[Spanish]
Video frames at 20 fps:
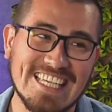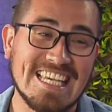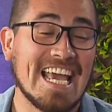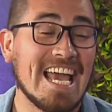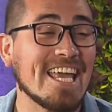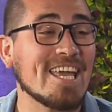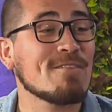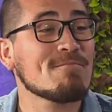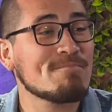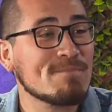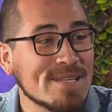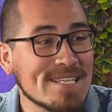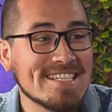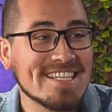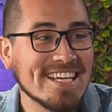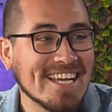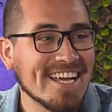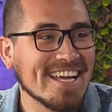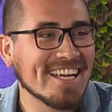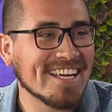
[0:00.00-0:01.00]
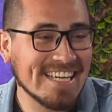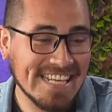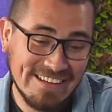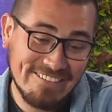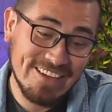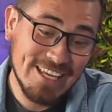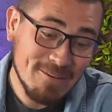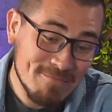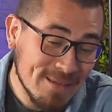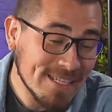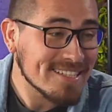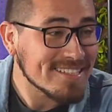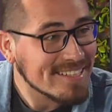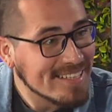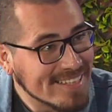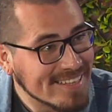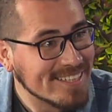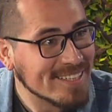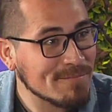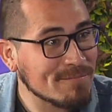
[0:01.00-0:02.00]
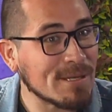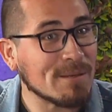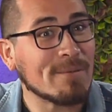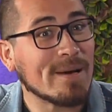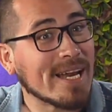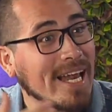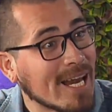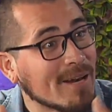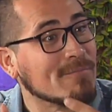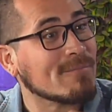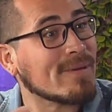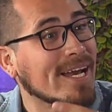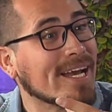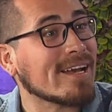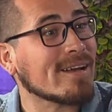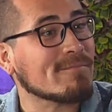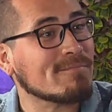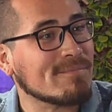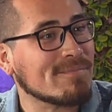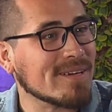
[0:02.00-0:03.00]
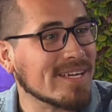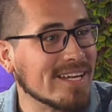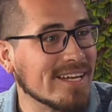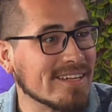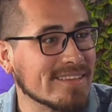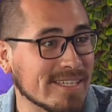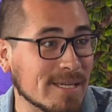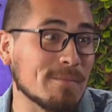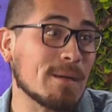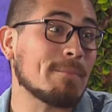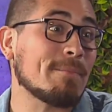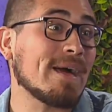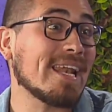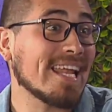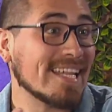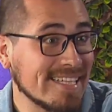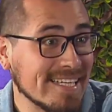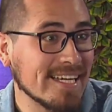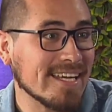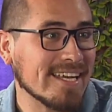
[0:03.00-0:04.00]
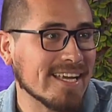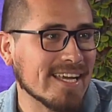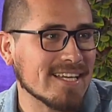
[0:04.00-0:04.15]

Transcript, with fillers: Y ahí empecé a escribir más chistes, preparar mal el tema para la tele,